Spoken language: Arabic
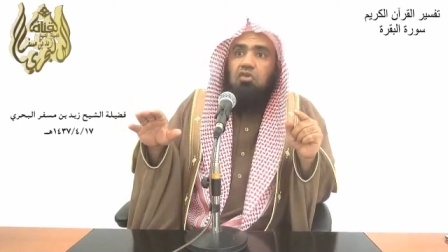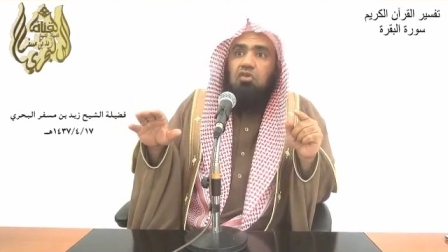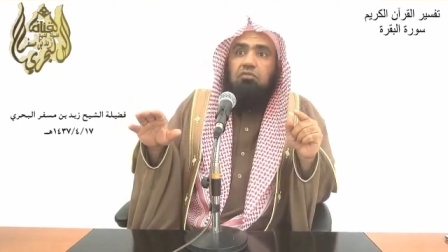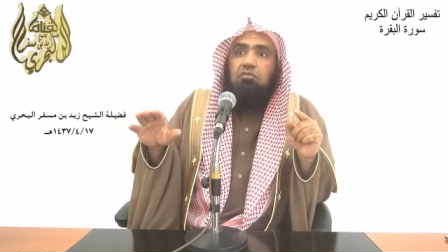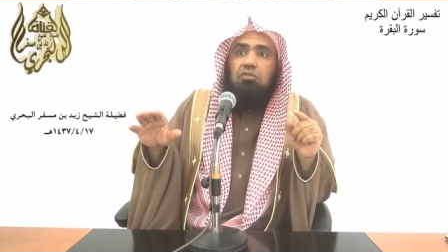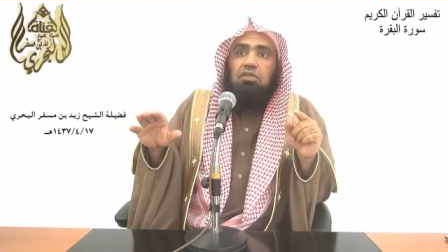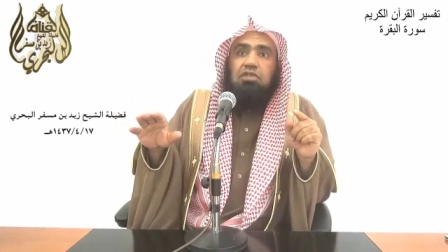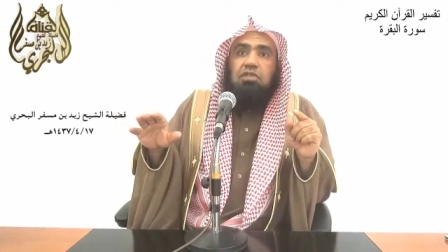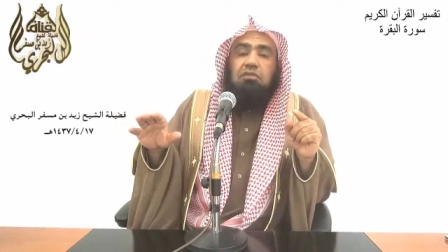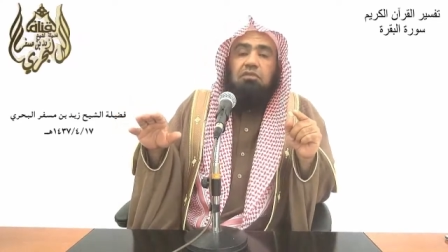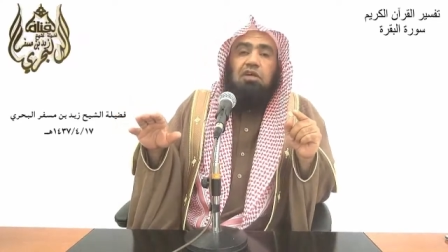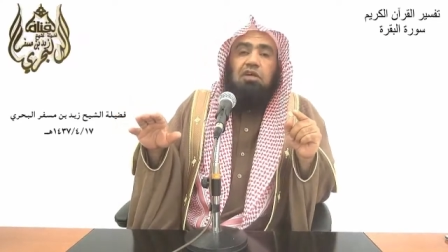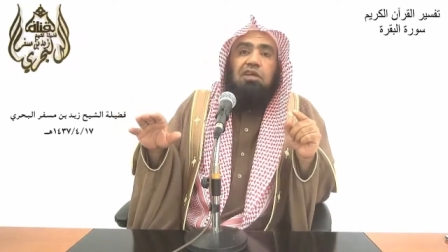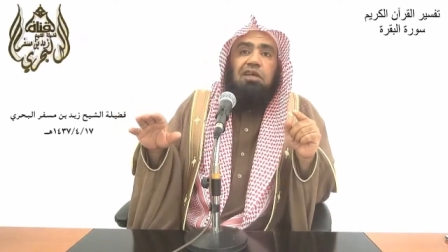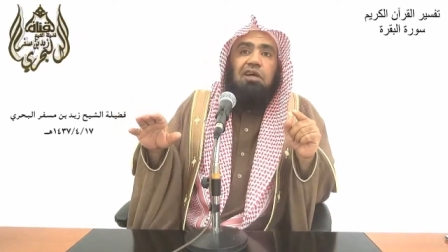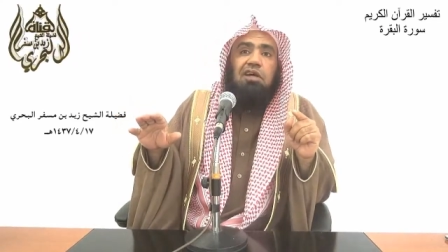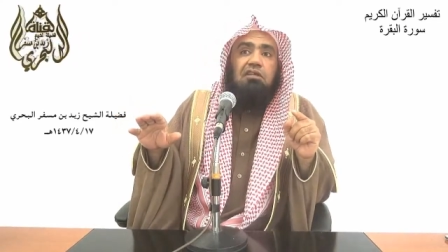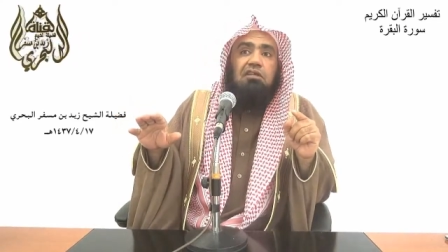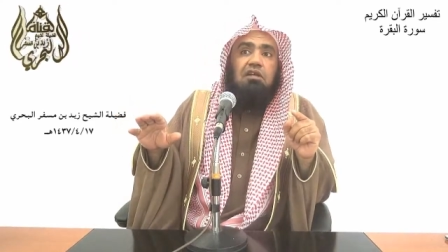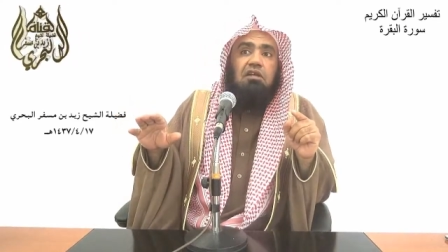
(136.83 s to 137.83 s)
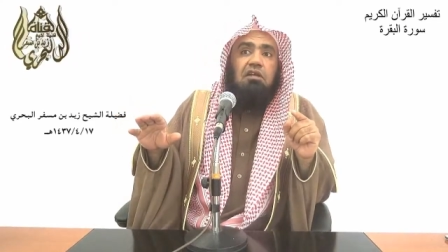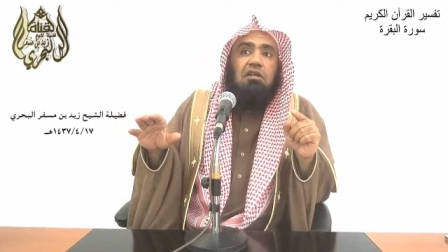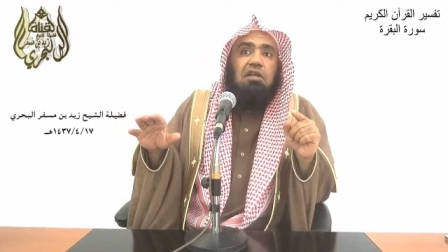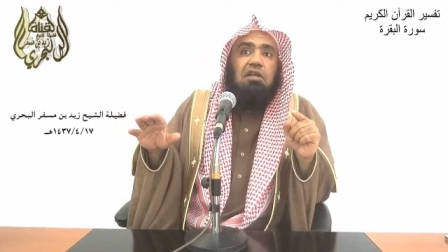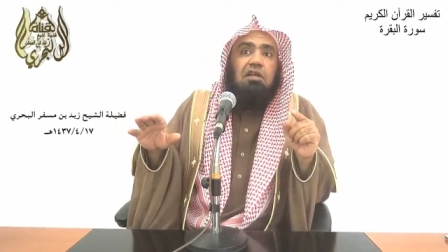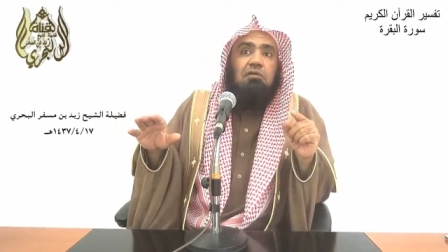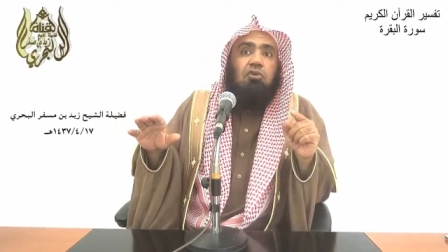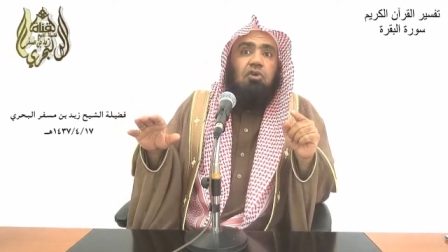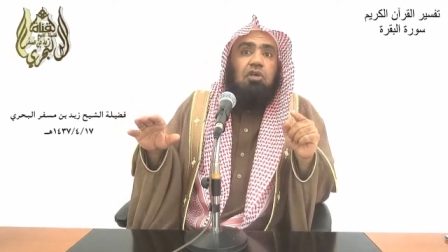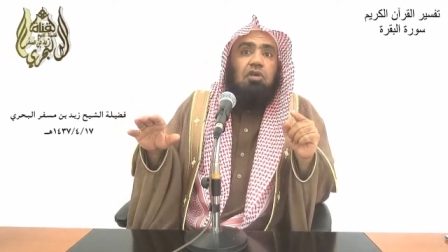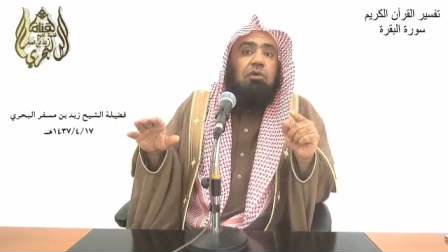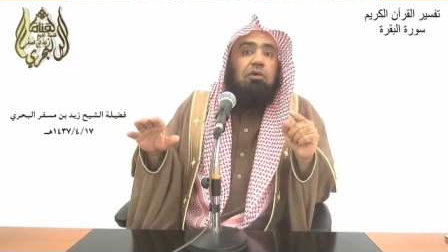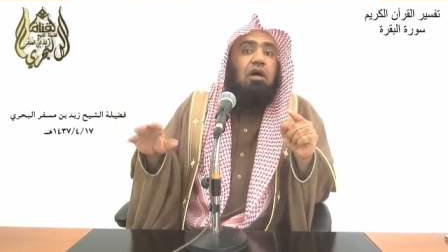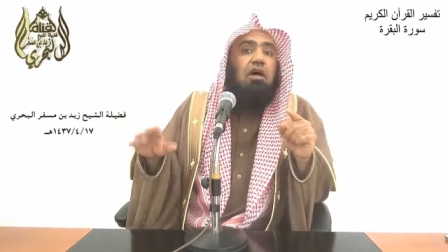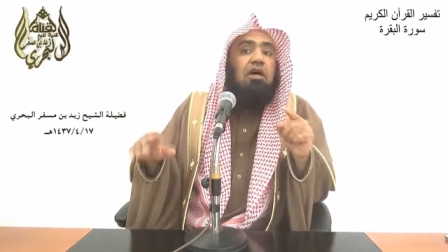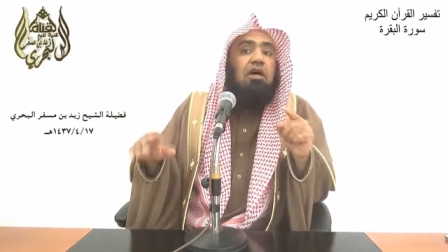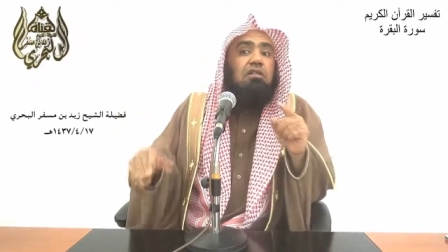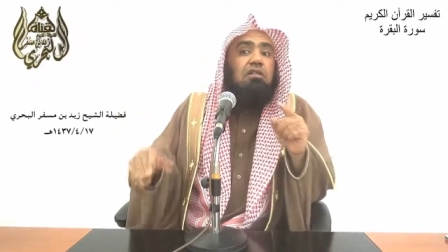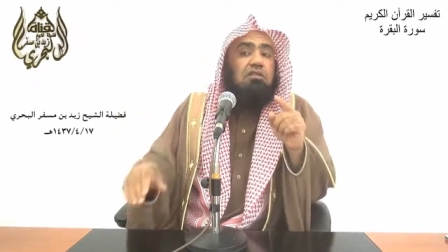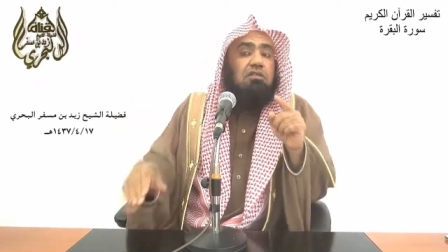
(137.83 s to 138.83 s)
ثم الصبر على أقدار الله المؤلمة
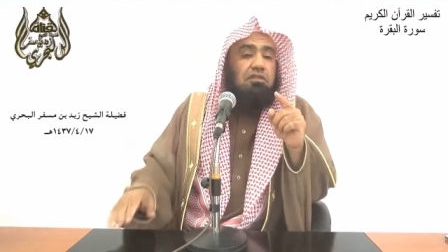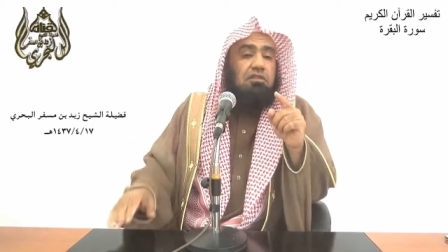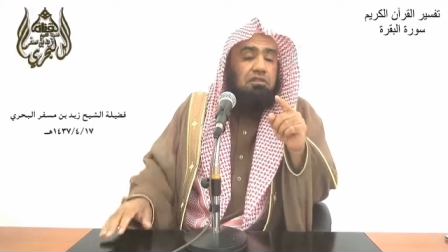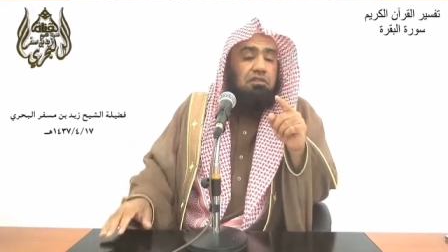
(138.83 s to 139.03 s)
قد